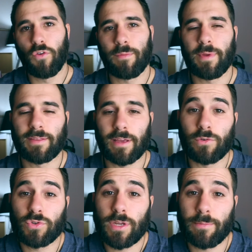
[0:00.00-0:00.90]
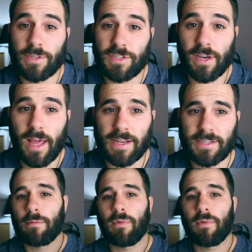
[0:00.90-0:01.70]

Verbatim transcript: Ovviamente non sempre ci riesce